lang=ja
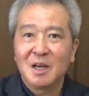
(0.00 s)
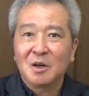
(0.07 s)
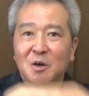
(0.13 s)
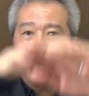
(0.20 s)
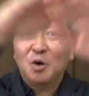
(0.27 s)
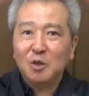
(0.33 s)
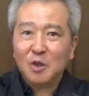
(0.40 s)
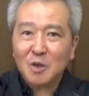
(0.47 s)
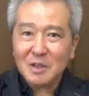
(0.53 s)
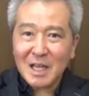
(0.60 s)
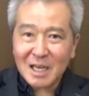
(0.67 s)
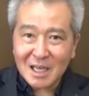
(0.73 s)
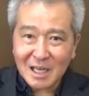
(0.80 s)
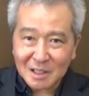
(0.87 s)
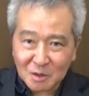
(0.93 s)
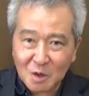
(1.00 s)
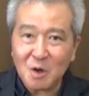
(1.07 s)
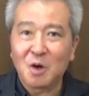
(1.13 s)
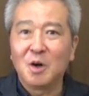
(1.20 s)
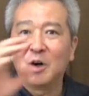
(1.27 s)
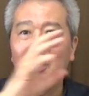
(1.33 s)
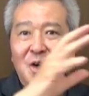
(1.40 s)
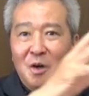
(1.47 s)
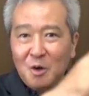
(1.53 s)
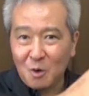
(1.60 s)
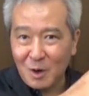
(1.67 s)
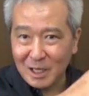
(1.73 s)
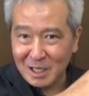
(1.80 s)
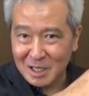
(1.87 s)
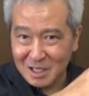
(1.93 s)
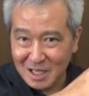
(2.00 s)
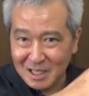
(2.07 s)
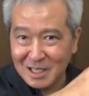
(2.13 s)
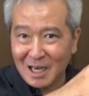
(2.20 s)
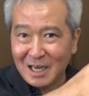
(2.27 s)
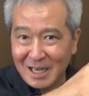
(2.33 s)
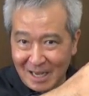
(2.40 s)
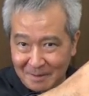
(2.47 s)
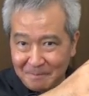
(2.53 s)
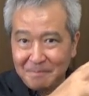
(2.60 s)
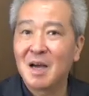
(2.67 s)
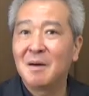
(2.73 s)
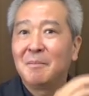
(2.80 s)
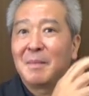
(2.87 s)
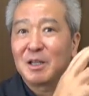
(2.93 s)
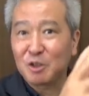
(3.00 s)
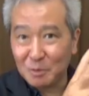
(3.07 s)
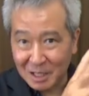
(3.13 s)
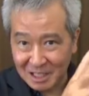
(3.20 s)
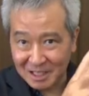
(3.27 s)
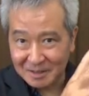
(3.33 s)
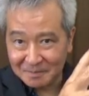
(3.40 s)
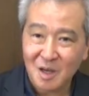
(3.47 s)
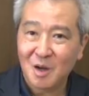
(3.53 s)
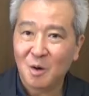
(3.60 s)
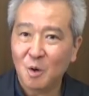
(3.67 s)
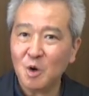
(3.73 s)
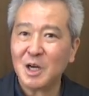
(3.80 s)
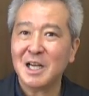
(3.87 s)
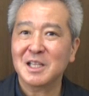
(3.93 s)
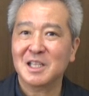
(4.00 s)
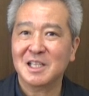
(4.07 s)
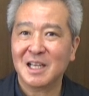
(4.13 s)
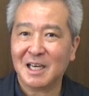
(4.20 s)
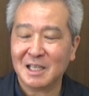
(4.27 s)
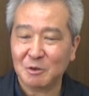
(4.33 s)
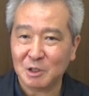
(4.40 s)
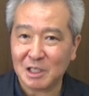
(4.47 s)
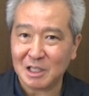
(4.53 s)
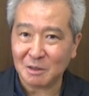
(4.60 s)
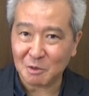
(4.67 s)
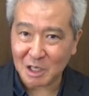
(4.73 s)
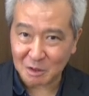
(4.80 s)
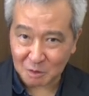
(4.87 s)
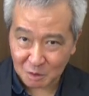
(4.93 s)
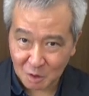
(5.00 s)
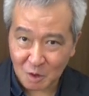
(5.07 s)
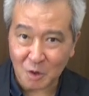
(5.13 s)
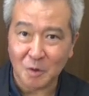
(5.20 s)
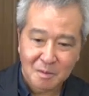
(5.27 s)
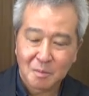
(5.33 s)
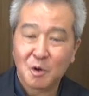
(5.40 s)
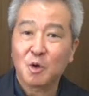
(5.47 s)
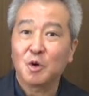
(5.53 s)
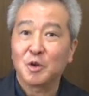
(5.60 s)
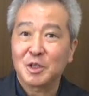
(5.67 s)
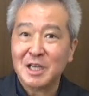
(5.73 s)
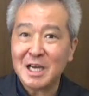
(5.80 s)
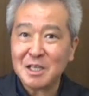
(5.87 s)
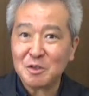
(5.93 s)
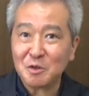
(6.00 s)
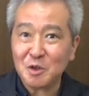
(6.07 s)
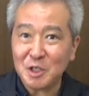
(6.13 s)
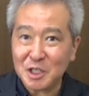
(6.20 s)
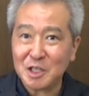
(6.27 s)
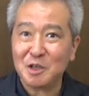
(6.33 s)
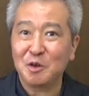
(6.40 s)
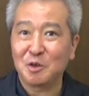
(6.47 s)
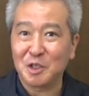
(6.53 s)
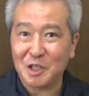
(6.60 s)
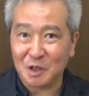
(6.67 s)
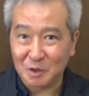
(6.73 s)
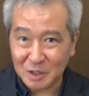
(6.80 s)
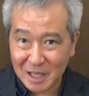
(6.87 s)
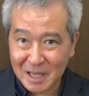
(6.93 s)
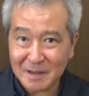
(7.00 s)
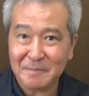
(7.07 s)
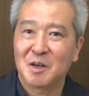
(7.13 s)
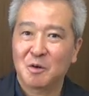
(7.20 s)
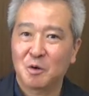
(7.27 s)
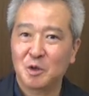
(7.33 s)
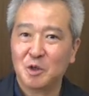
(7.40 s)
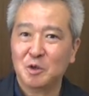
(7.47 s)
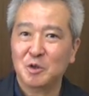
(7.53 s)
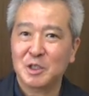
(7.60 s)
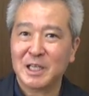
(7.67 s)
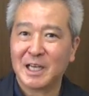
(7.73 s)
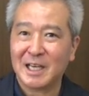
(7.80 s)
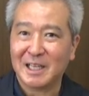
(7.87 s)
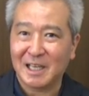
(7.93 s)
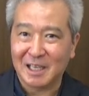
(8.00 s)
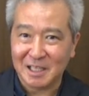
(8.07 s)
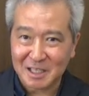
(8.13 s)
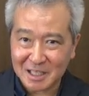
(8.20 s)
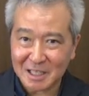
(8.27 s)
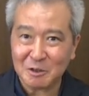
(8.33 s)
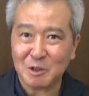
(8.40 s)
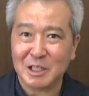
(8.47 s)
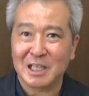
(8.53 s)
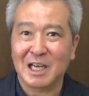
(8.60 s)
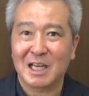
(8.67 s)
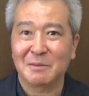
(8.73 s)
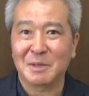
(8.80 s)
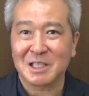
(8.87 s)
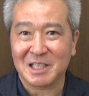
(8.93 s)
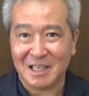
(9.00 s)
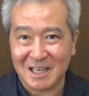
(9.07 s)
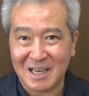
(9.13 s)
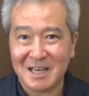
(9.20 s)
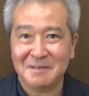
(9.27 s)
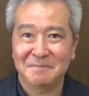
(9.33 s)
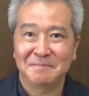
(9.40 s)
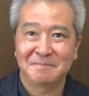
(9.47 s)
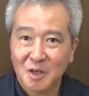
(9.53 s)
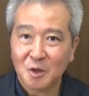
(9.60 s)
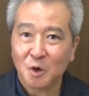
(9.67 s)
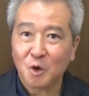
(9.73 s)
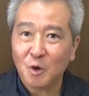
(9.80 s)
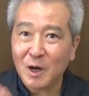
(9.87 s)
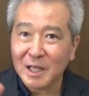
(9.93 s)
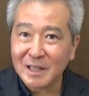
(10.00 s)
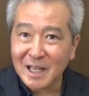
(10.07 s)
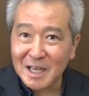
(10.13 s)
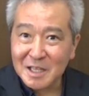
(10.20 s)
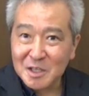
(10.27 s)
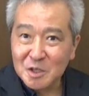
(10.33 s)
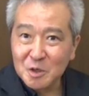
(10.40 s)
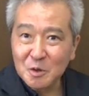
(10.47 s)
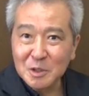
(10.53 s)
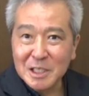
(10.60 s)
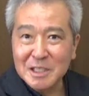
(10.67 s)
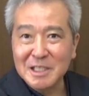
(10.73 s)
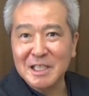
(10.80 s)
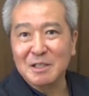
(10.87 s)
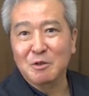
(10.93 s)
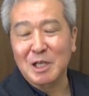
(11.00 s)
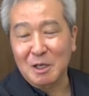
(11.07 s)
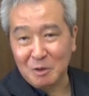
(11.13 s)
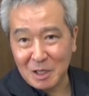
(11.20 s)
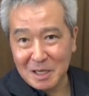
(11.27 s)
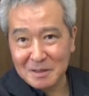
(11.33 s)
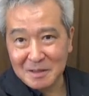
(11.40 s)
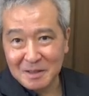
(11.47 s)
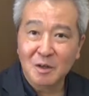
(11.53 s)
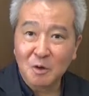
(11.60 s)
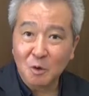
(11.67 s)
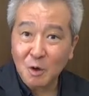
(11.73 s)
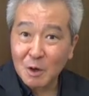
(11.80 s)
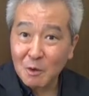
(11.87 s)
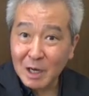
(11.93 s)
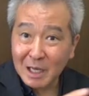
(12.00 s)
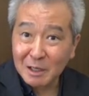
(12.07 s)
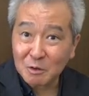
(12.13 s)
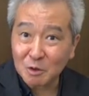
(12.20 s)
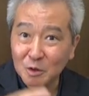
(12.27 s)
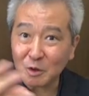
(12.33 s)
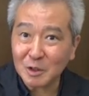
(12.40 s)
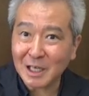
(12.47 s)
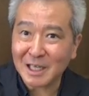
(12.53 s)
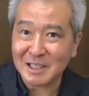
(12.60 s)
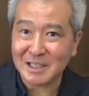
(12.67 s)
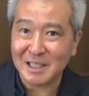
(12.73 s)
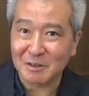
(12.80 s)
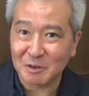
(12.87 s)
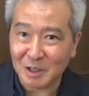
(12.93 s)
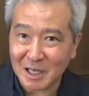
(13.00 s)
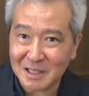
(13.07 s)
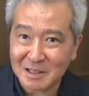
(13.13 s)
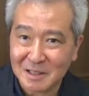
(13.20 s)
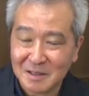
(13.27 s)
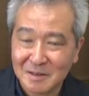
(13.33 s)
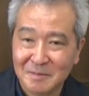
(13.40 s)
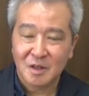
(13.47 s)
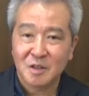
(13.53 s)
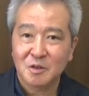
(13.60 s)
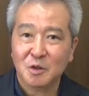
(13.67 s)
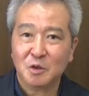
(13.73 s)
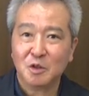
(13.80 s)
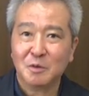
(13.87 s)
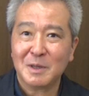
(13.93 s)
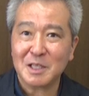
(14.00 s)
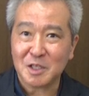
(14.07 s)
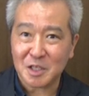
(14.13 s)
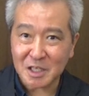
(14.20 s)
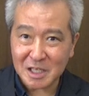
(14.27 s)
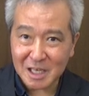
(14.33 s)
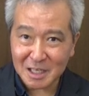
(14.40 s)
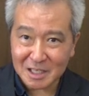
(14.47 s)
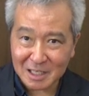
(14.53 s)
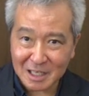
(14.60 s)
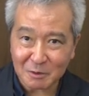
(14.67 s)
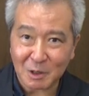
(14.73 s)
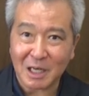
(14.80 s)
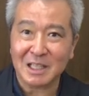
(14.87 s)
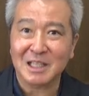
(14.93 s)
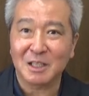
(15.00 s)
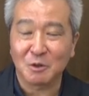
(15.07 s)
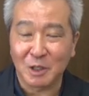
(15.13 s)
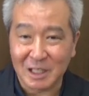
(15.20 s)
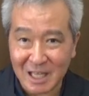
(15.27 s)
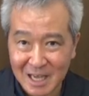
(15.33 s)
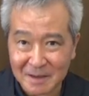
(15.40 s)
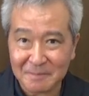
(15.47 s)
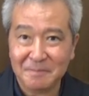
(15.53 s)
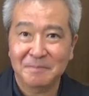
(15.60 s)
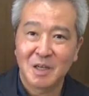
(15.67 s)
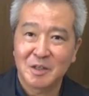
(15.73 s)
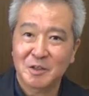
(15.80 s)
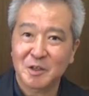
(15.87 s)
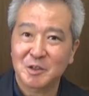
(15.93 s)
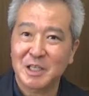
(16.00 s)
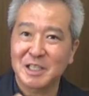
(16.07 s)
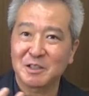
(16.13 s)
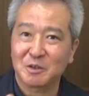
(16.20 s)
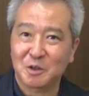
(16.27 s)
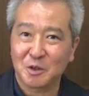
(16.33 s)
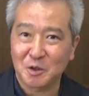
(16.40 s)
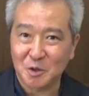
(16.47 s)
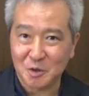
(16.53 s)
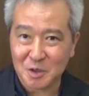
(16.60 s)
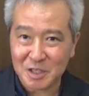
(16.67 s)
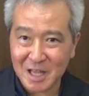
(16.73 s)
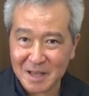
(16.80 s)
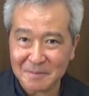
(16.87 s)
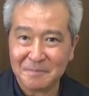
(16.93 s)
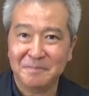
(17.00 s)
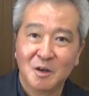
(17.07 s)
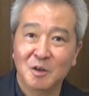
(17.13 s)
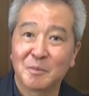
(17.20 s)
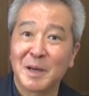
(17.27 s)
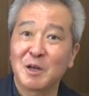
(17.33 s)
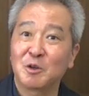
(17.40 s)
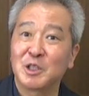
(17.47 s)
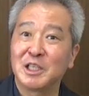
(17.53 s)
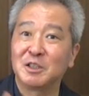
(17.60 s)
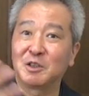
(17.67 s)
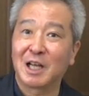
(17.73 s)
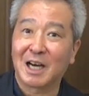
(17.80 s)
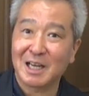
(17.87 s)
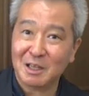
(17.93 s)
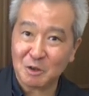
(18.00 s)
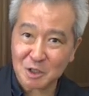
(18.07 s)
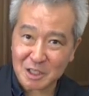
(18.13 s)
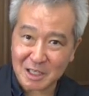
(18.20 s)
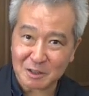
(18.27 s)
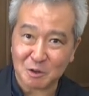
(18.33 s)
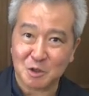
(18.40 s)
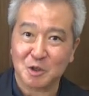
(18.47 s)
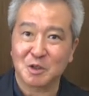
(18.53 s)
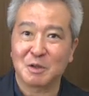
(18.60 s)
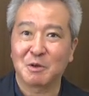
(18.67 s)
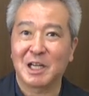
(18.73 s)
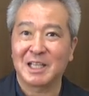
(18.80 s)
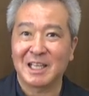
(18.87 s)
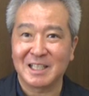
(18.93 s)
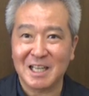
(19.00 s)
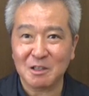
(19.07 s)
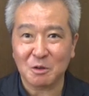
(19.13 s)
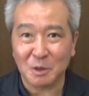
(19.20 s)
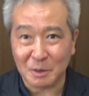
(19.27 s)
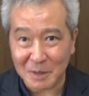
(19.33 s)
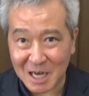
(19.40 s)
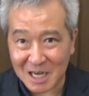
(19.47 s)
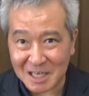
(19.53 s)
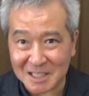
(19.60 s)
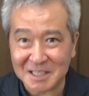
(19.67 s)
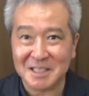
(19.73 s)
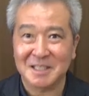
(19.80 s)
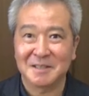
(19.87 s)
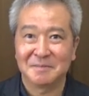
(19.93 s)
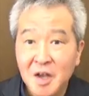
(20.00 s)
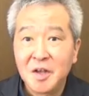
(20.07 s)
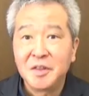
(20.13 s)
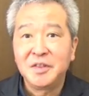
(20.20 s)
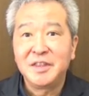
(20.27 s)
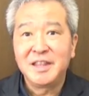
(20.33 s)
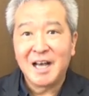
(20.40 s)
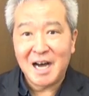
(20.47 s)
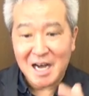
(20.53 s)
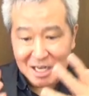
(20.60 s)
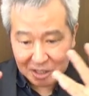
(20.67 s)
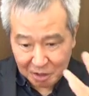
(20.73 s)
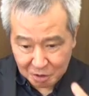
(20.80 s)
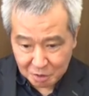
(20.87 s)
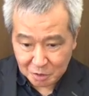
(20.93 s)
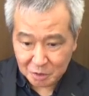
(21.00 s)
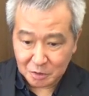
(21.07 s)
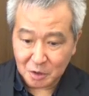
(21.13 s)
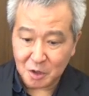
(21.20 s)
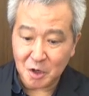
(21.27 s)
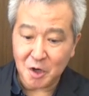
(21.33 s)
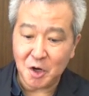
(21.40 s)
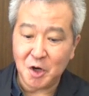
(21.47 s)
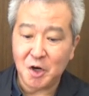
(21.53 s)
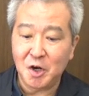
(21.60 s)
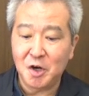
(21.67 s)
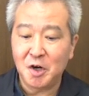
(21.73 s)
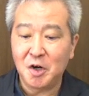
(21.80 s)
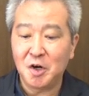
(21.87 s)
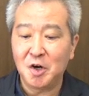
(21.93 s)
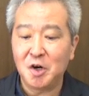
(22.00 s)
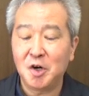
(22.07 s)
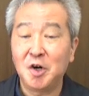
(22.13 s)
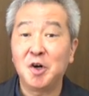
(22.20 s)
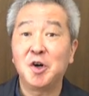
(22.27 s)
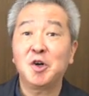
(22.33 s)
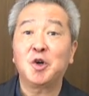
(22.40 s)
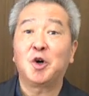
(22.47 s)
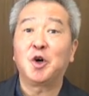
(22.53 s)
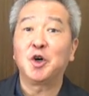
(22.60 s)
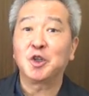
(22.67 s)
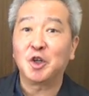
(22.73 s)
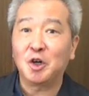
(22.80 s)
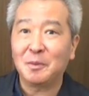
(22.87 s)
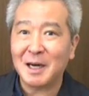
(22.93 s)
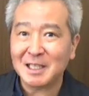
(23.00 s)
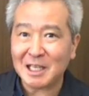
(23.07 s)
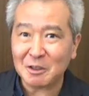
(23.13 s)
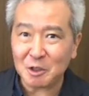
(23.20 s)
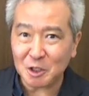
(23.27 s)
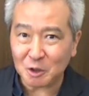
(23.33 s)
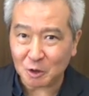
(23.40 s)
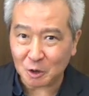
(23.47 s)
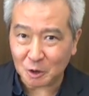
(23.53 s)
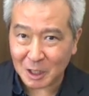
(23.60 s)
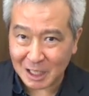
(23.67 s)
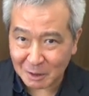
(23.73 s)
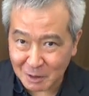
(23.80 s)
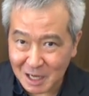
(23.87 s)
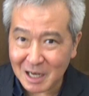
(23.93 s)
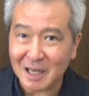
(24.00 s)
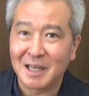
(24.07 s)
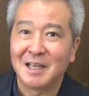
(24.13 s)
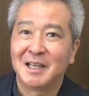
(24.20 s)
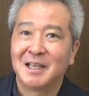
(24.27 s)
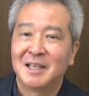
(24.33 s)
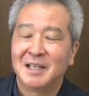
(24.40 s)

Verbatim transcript: この中の小分けした流れ、まとまりを感じながら歌ってもらうと、もうこの最初の1行2行で、この曲の世界観がしっかりと出来上がりますから、ここは何小節セットなのか、ここは分けるとどんな感じになるのか、ということをまず指揮者がしっかり分かった上で、それを全員と共有して、このメロディーの流れをしっかりと作ってもらいたいなと思います。夏の言葉たどりのところからは、